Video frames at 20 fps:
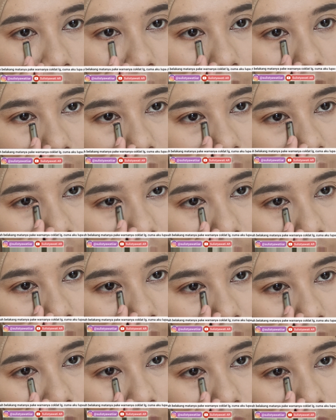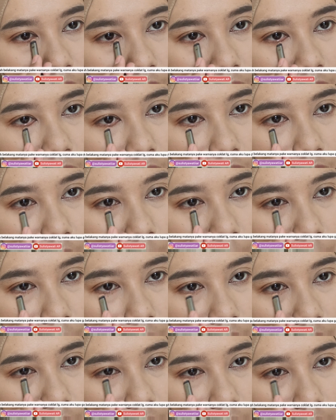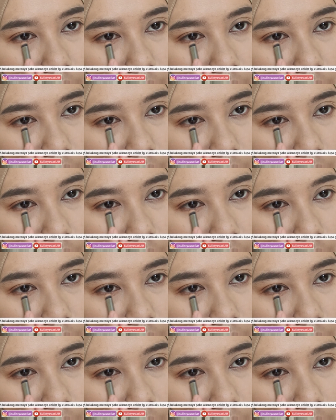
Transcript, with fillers: Bagian tengah ke depan.